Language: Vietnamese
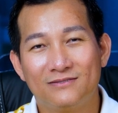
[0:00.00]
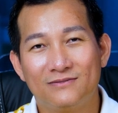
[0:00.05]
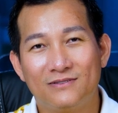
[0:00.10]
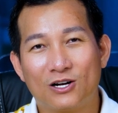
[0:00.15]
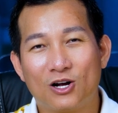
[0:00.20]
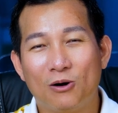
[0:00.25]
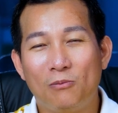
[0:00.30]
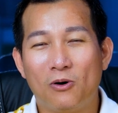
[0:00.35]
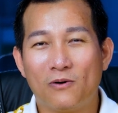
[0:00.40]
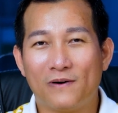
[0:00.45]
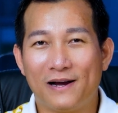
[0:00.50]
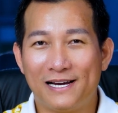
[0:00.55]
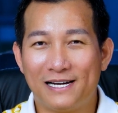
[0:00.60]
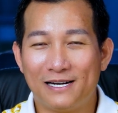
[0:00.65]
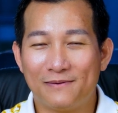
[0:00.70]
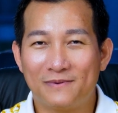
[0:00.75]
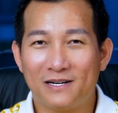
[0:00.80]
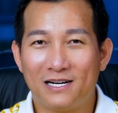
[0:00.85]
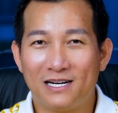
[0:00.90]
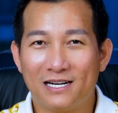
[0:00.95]
và có một ngày
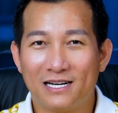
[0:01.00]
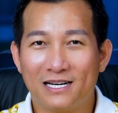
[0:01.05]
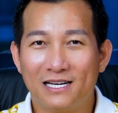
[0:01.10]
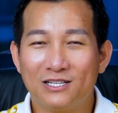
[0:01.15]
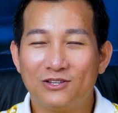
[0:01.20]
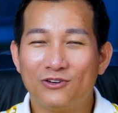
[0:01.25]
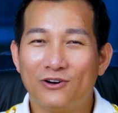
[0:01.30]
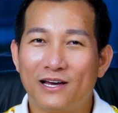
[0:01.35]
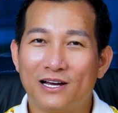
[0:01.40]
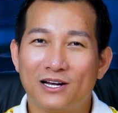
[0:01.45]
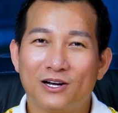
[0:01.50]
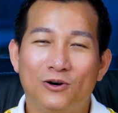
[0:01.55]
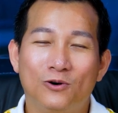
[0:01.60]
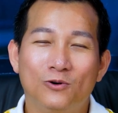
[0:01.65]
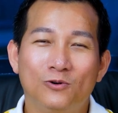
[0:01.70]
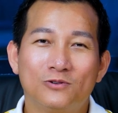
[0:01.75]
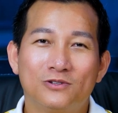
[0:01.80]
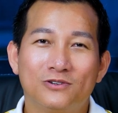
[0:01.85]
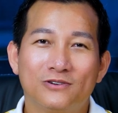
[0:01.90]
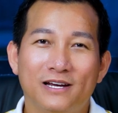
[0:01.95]
đẹp trời khi tôi đang
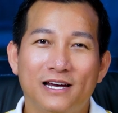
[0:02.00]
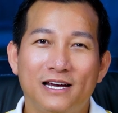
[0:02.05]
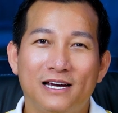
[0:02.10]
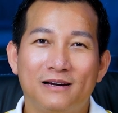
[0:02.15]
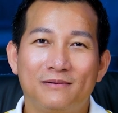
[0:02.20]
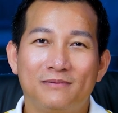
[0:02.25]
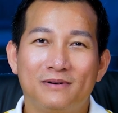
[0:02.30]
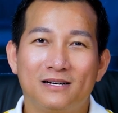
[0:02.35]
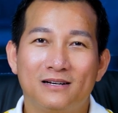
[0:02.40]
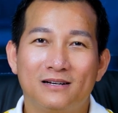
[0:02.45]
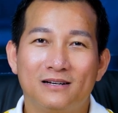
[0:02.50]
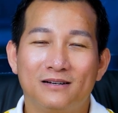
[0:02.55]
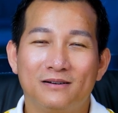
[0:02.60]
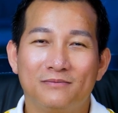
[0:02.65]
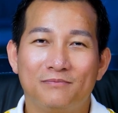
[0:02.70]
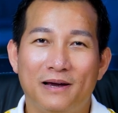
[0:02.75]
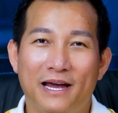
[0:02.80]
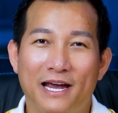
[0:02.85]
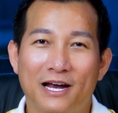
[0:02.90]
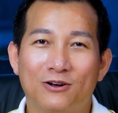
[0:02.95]
ngủ tôi nghe
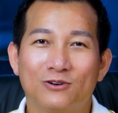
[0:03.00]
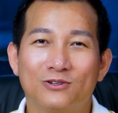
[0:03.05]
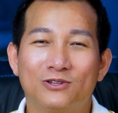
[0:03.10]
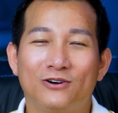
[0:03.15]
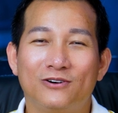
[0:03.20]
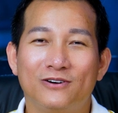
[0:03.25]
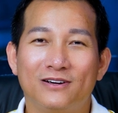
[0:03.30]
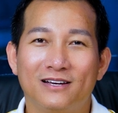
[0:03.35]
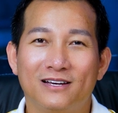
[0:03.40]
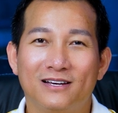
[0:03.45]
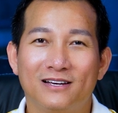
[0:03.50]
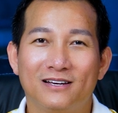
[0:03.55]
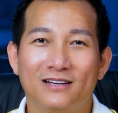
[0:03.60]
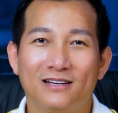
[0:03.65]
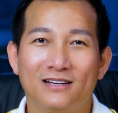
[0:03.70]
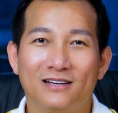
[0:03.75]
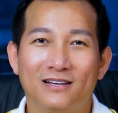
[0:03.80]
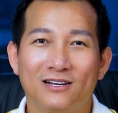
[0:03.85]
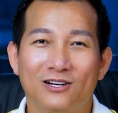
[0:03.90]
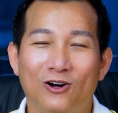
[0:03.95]
mẹ của tôi
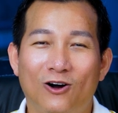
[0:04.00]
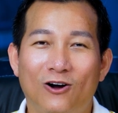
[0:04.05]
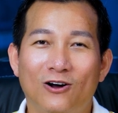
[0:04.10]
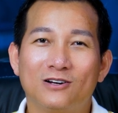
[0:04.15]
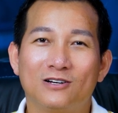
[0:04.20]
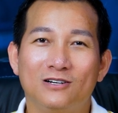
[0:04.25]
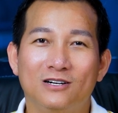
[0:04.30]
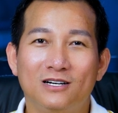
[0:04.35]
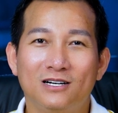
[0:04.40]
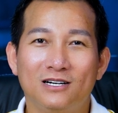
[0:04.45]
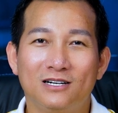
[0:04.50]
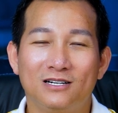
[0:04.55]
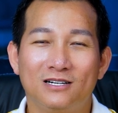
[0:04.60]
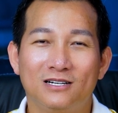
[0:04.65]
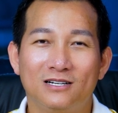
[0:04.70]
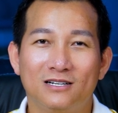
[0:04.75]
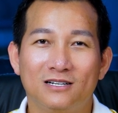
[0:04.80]
gõ cửa